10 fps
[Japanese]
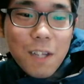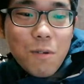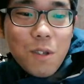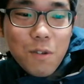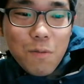
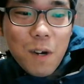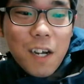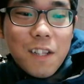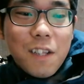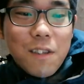時にうま
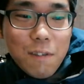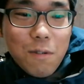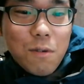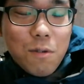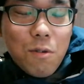かったんですけ
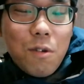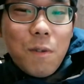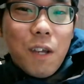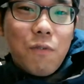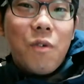どそういう意
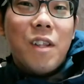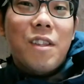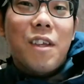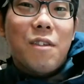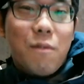味では不安
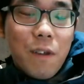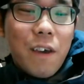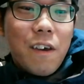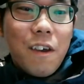定ですよね